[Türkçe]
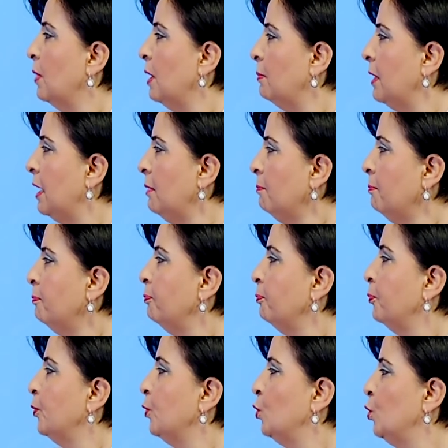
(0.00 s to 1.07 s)
Babam
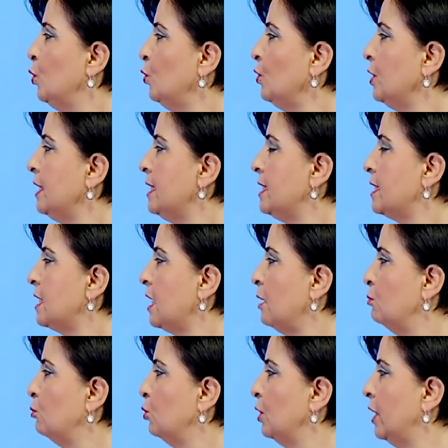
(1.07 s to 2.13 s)
dün
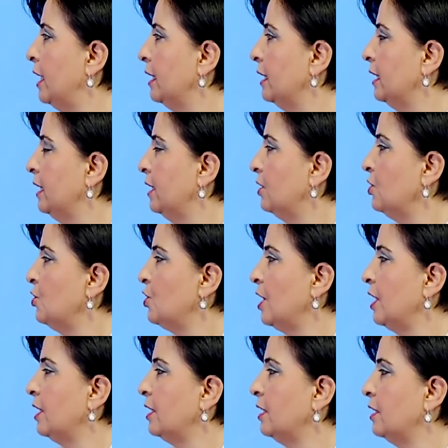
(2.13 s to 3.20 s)
İstanbul'a gitti
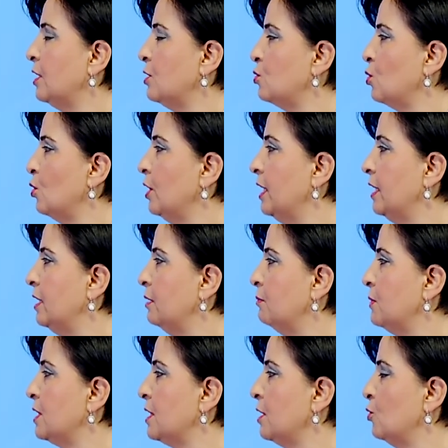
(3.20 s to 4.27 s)
şeklinde
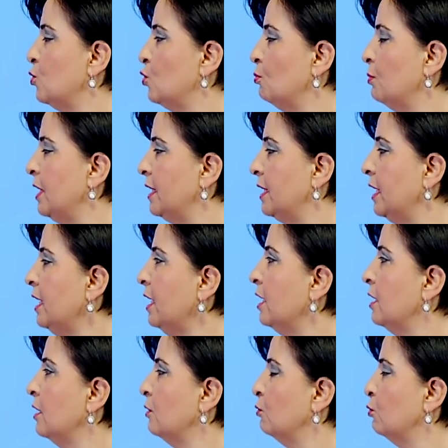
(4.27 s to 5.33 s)
söylediğimizde cümlede
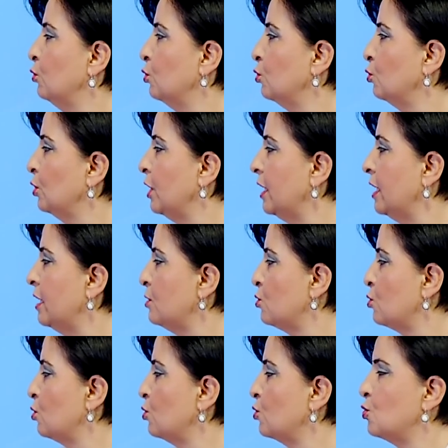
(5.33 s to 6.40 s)
vurgulanan
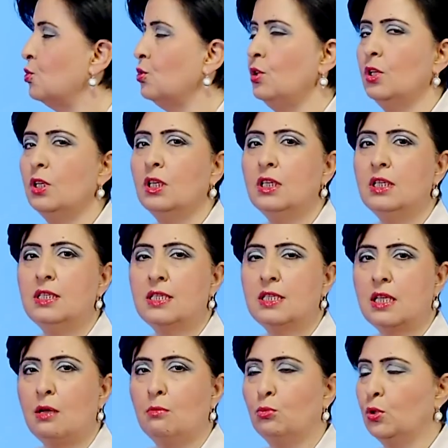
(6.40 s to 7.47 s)
sözcük
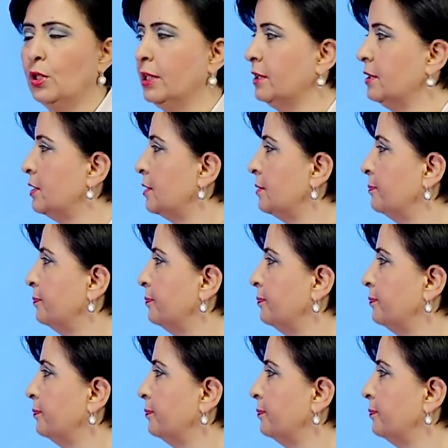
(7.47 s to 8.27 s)
İstanbul'adır.